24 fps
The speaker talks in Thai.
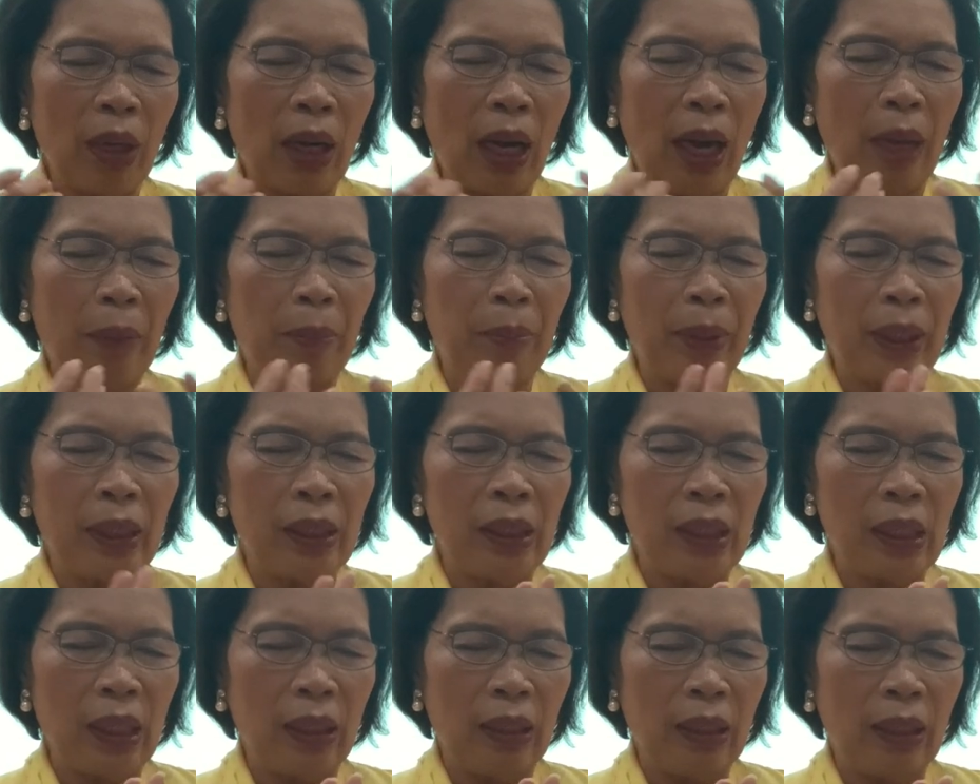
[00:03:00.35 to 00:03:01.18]
กลายเป็น
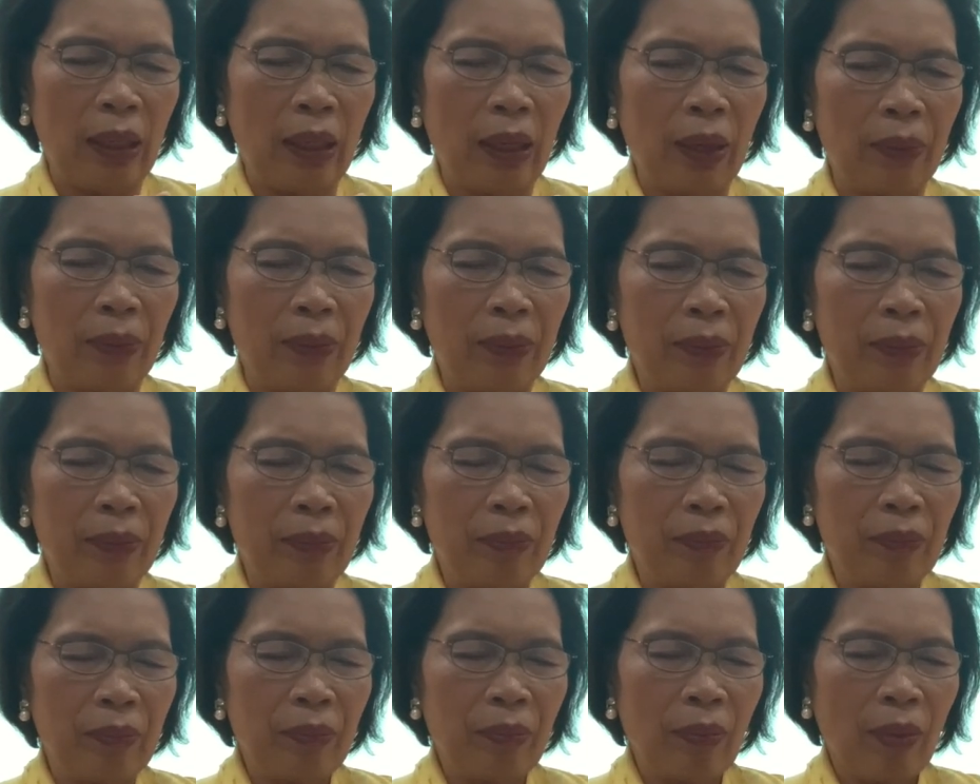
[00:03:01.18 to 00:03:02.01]
สิ่งเดียว
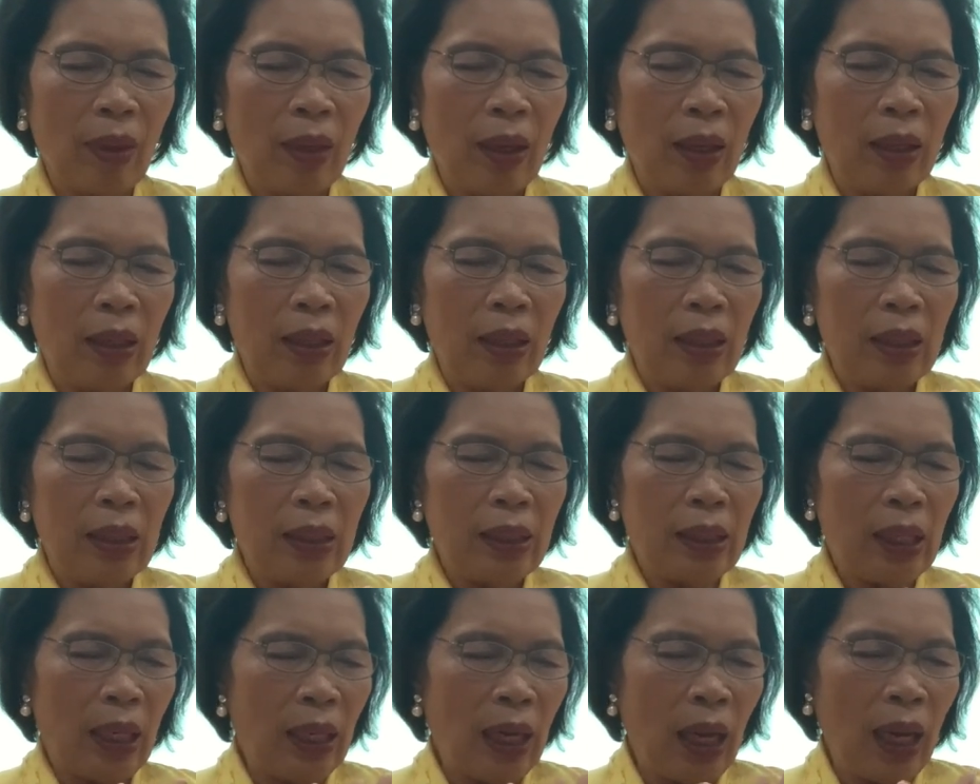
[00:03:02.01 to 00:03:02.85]

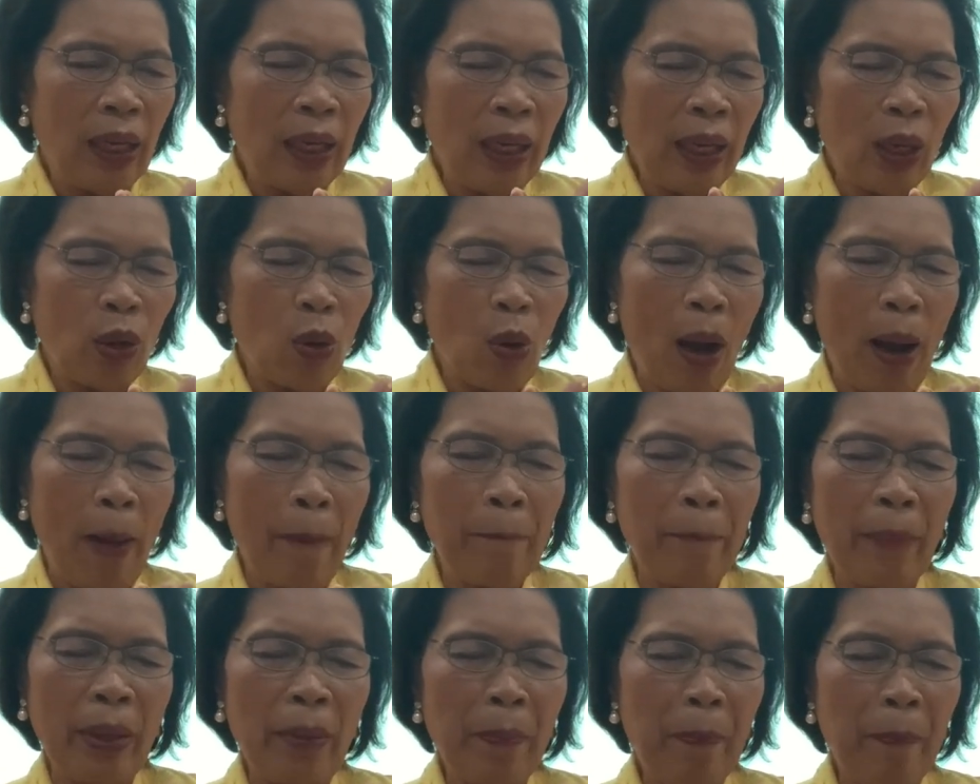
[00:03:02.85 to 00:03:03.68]
ฉะนั้นไอ้ความ
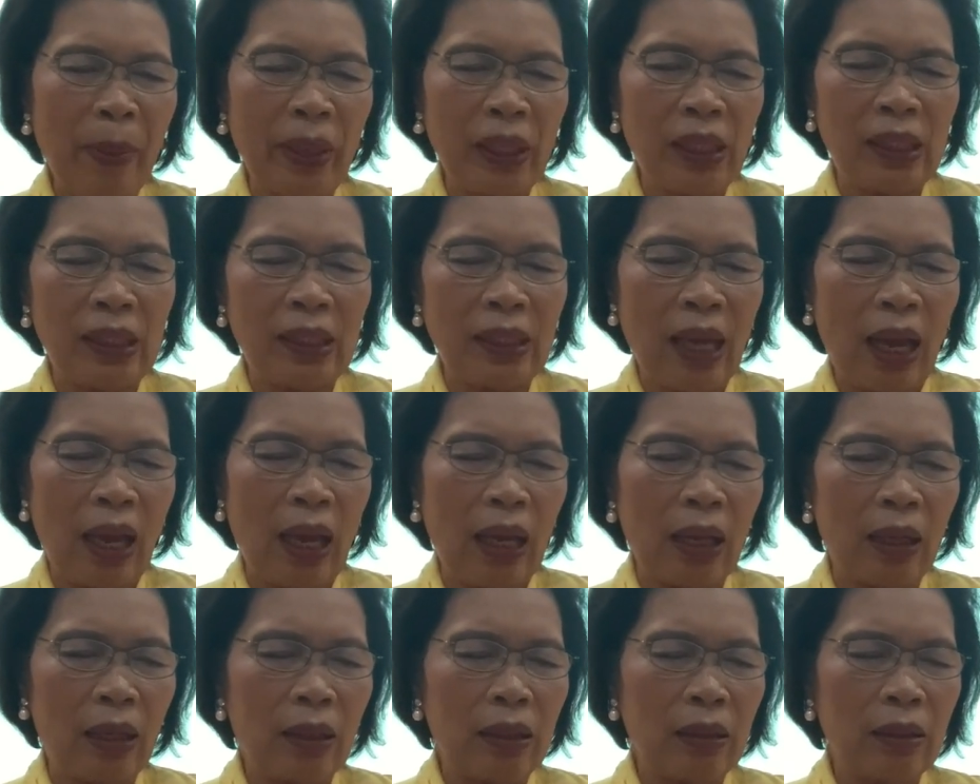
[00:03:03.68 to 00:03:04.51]
เป็นปัจเจ
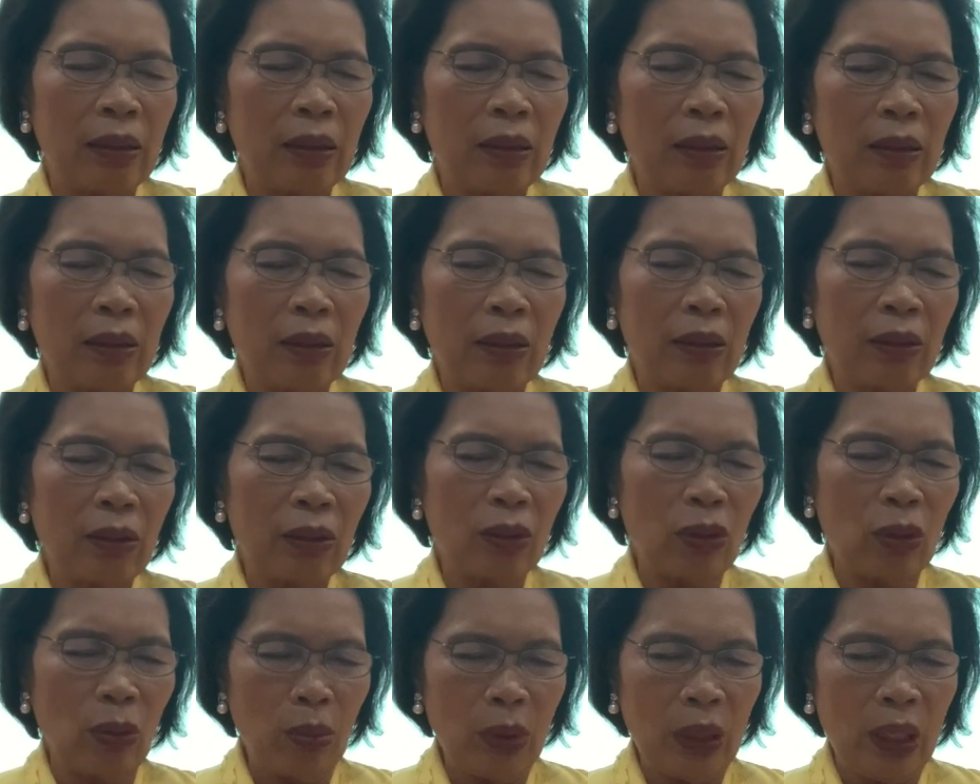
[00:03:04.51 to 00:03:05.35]
ก
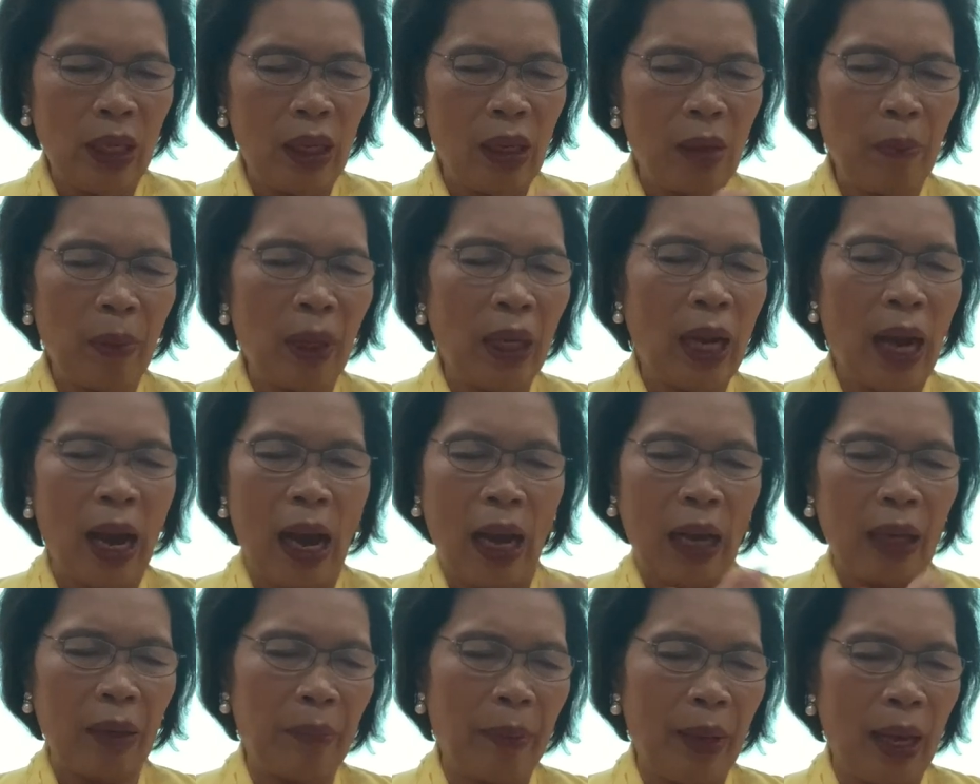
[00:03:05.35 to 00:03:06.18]
ตรงนี้มัน
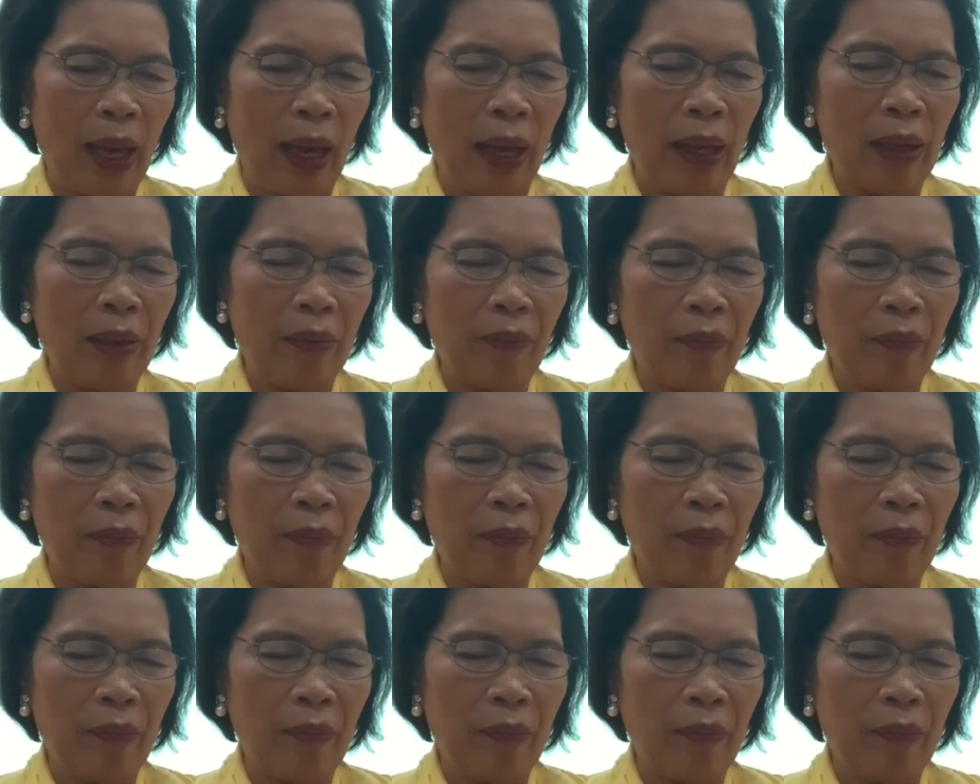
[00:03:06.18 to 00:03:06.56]
หายไปละ